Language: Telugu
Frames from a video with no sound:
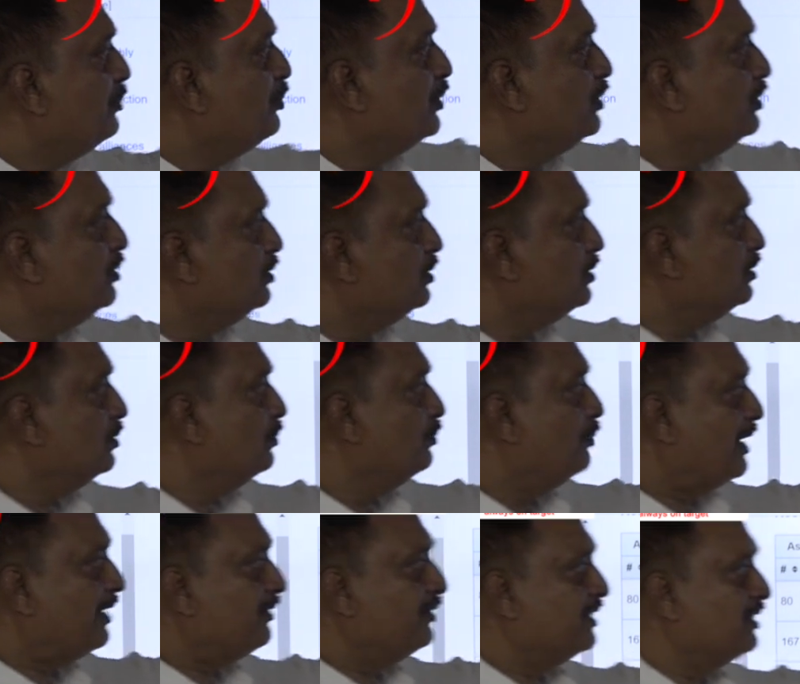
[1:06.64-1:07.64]
ఇప్పుడు
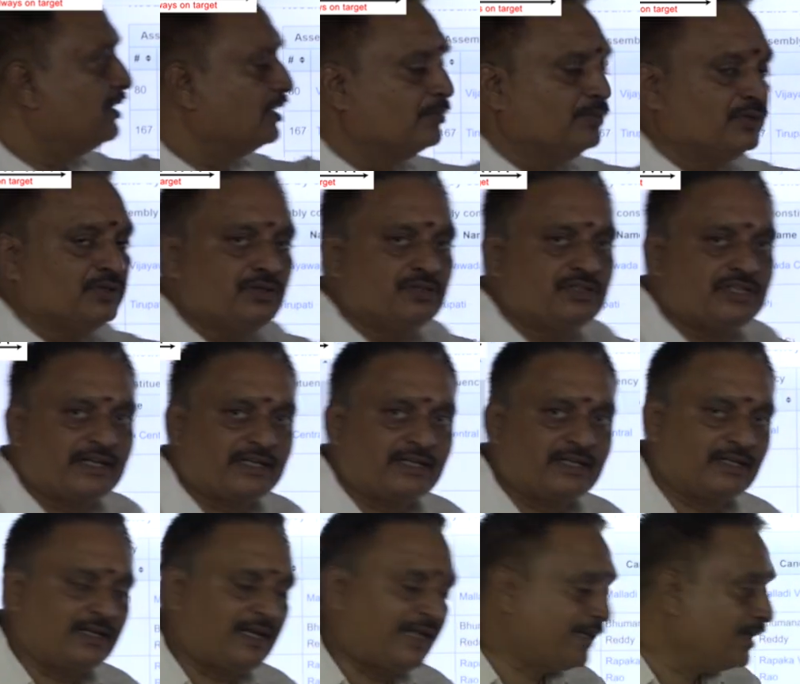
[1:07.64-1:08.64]
మనం ఇంతకుముందు
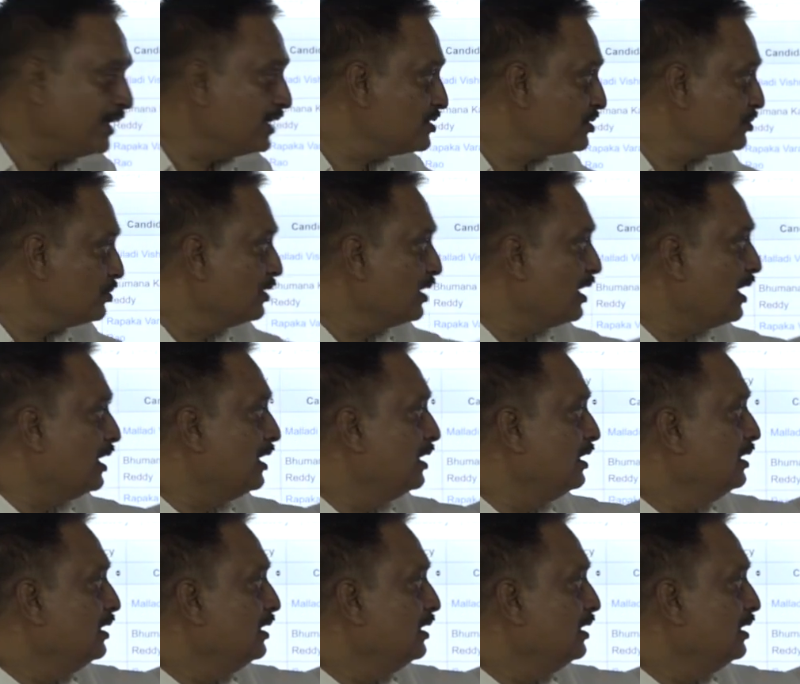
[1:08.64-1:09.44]
చెక్ లెక్కేసుకున్న